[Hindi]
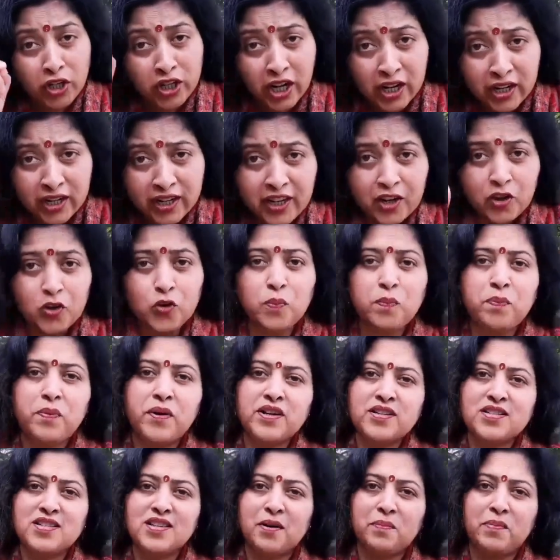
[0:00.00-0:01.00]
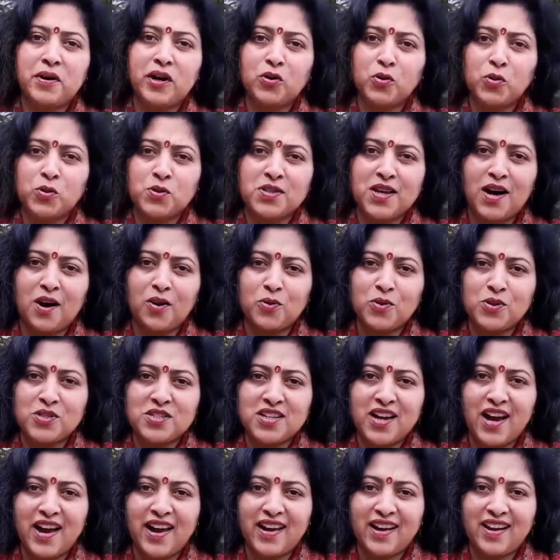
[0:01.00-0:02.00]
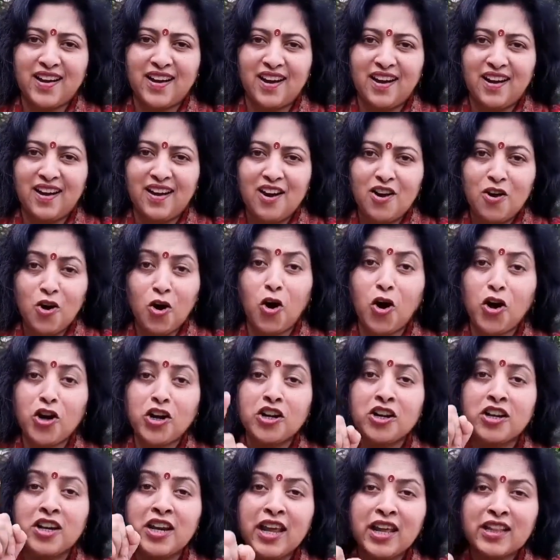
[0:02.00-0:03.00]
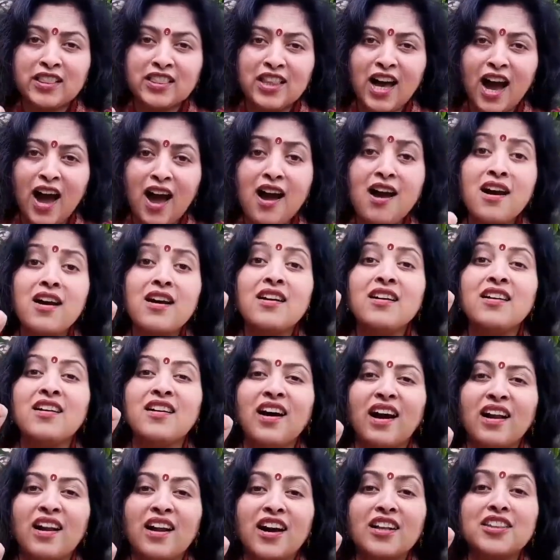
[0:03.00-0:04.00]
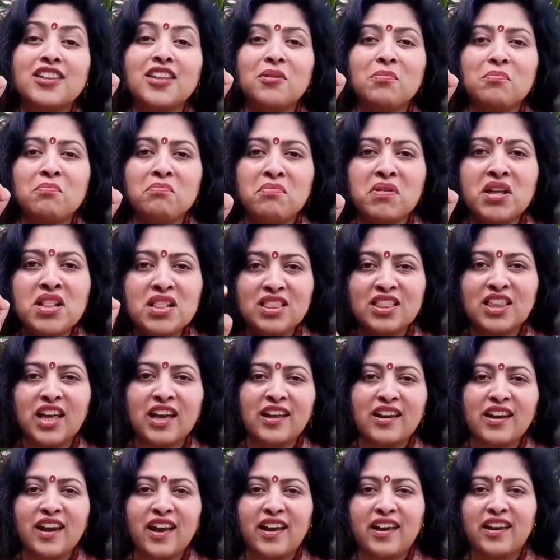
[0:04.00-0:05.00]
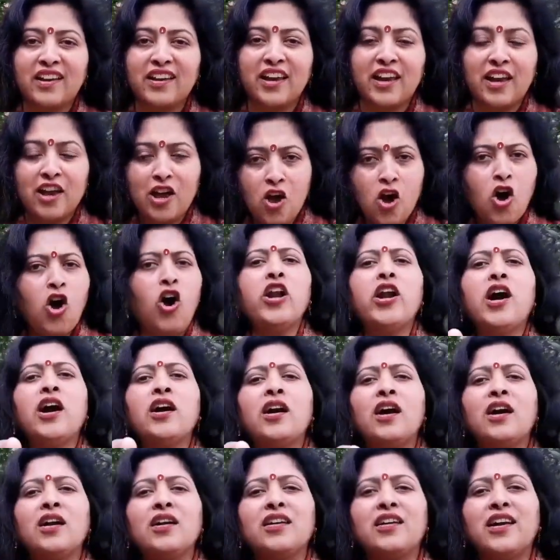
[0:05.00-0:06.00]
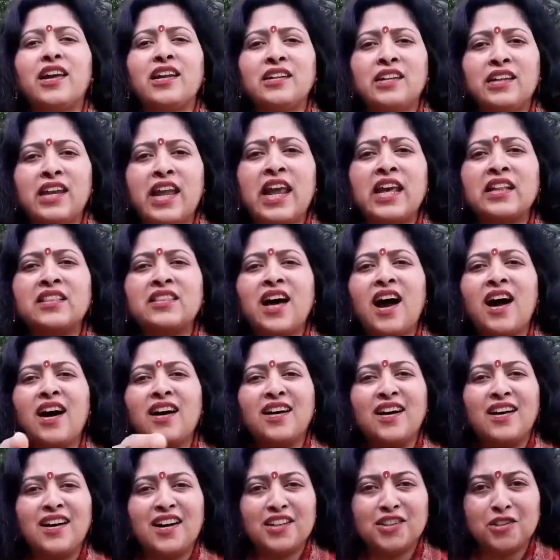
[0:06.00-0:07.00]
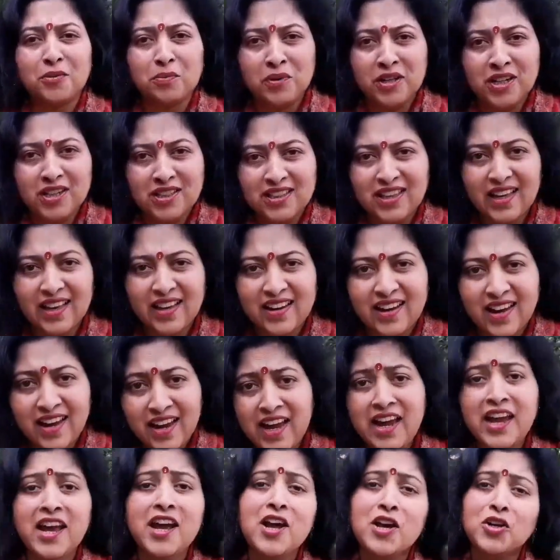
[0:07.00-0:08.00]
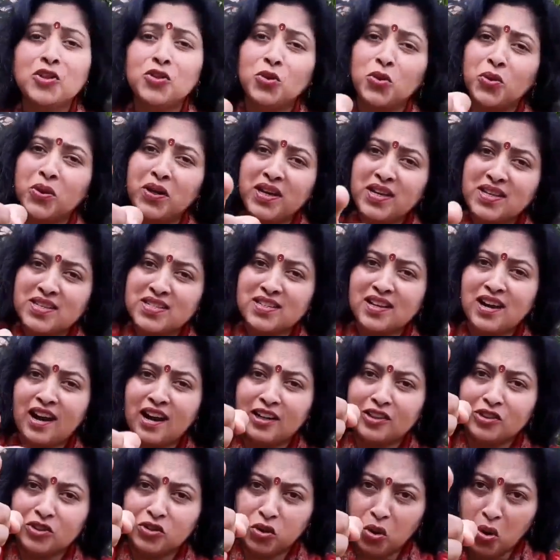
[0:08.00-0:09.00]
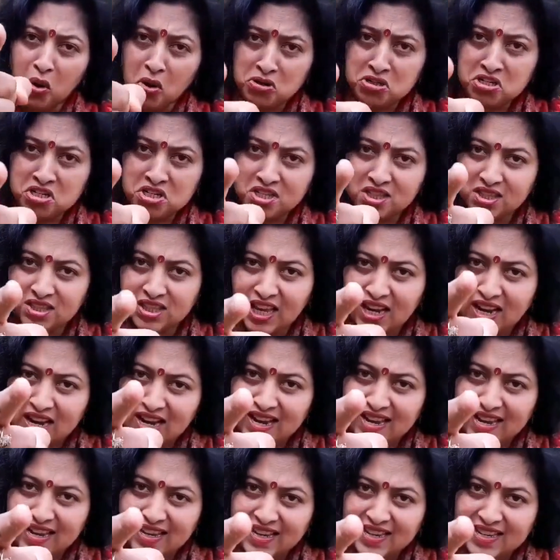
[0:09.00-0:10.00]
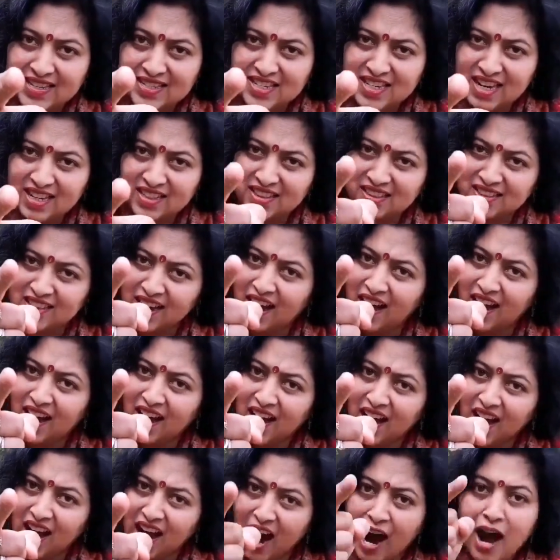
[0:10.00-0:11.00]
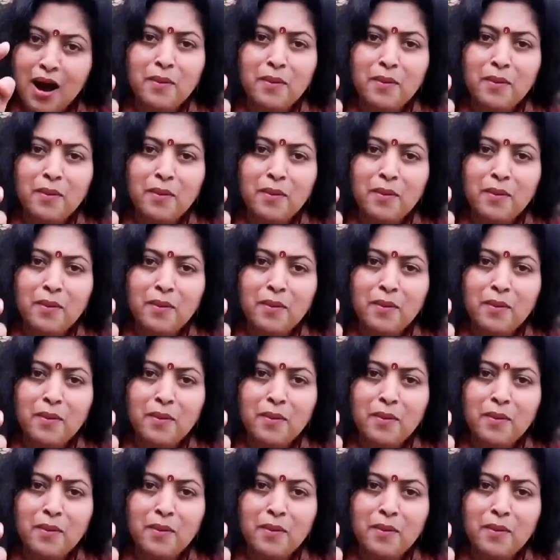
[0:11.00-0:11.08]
वोटर के ऊपर से भरोसा उठ जाएगा और नेता गलत मिलते रहेंगे और अगर नेता गलत मिलते रहे तो इसका दोष दिल्ली की जनता